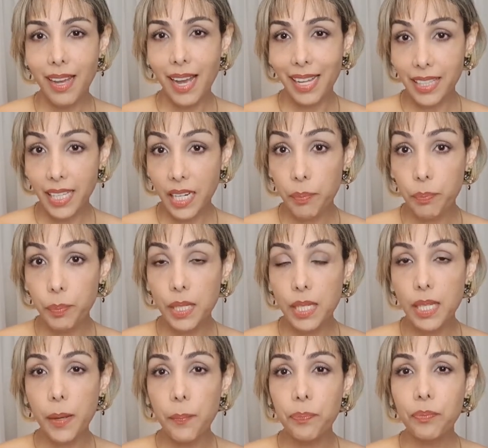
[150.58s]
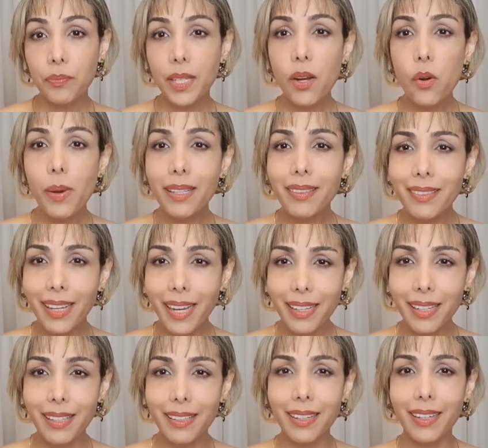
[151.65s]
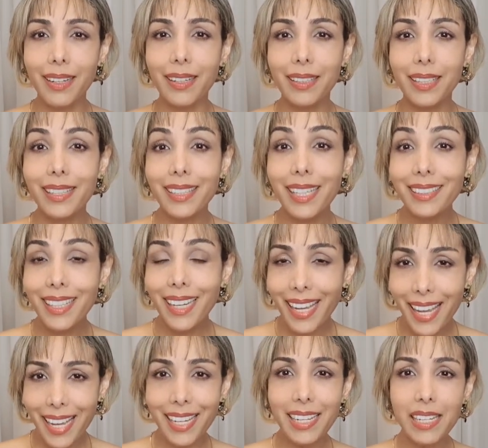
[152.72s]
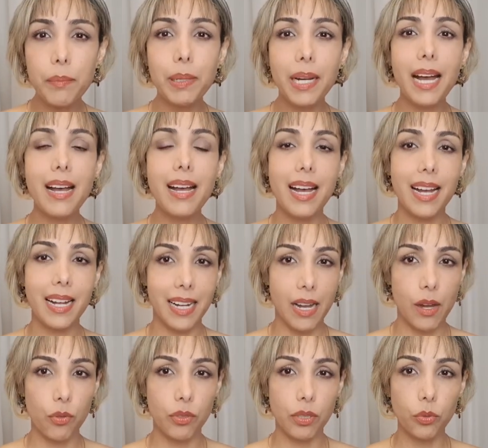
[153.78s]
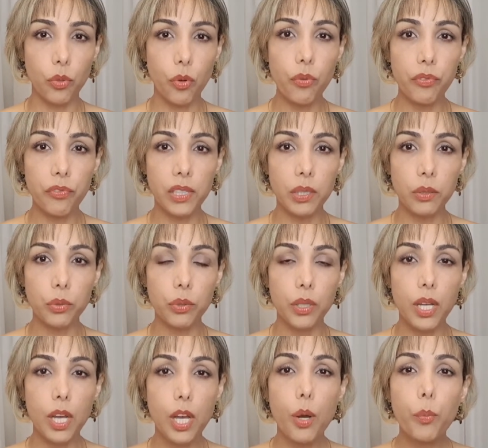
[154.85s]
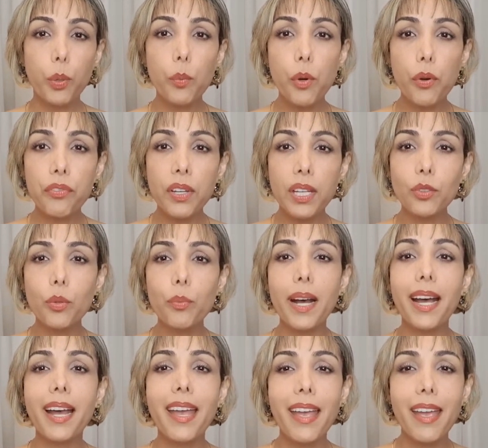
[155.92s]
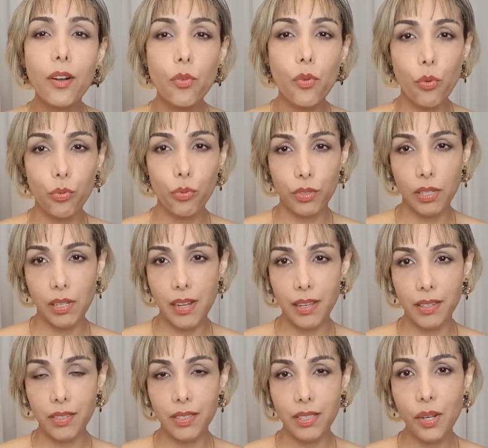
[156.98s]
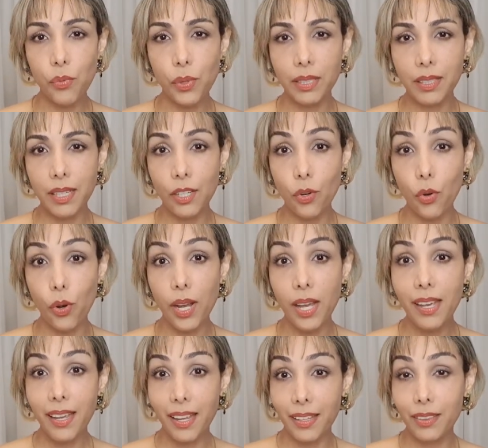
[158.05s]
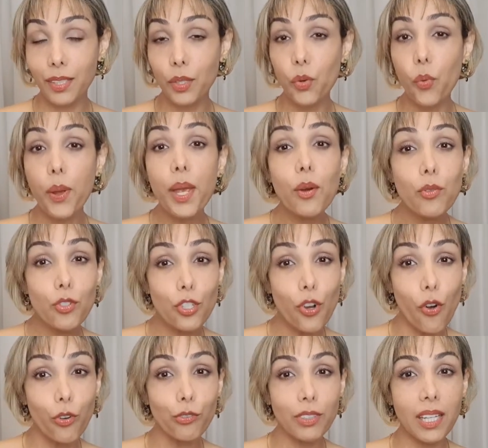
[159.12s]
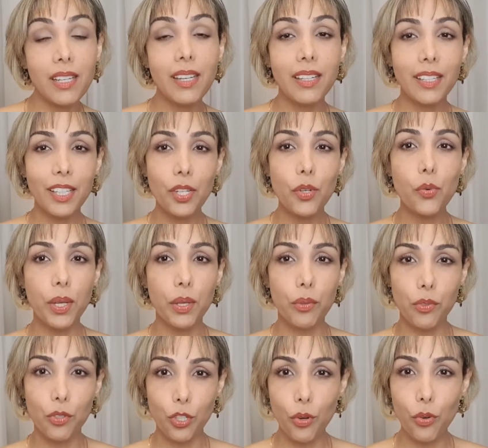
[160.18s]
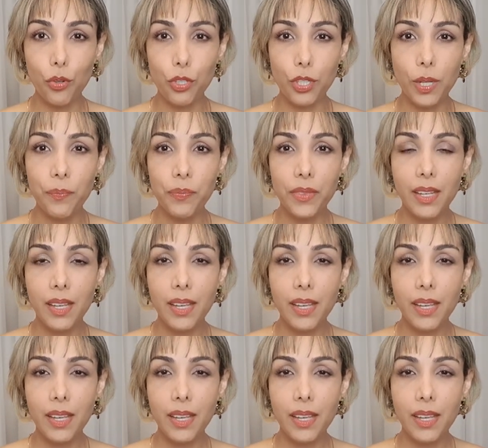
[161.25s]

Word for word: A terapia é uma técnica que tenta equilibrar a causa do conflito, promovendo uma reconciliação interior entre o eu de ontem e o eu de hoje.